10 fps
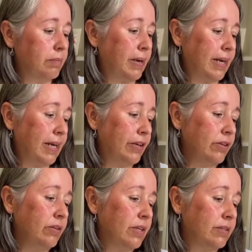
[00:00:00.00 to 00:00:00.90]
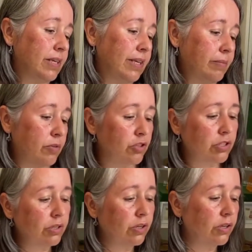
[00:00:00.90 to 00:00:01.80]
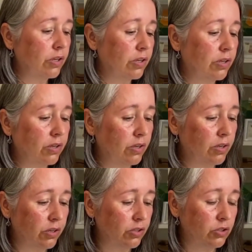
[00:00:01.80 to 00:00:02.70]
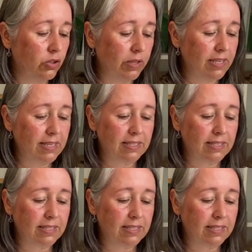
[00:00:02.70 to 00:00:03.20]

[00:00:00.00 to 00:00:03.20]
Para ello tenemos todas